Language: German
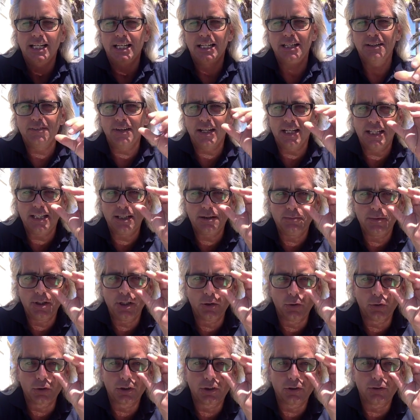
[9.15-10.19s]
In wenigen
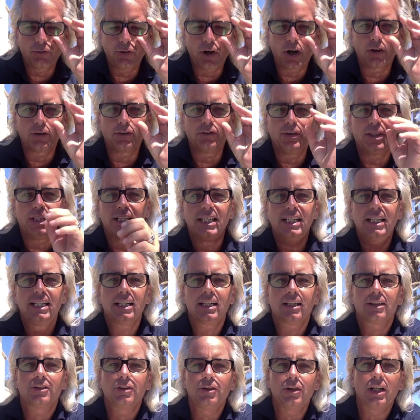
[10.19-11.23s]
Minuten fangen wir hier
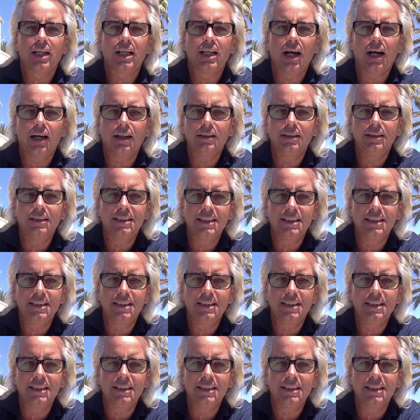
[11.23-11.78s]
natürlich an.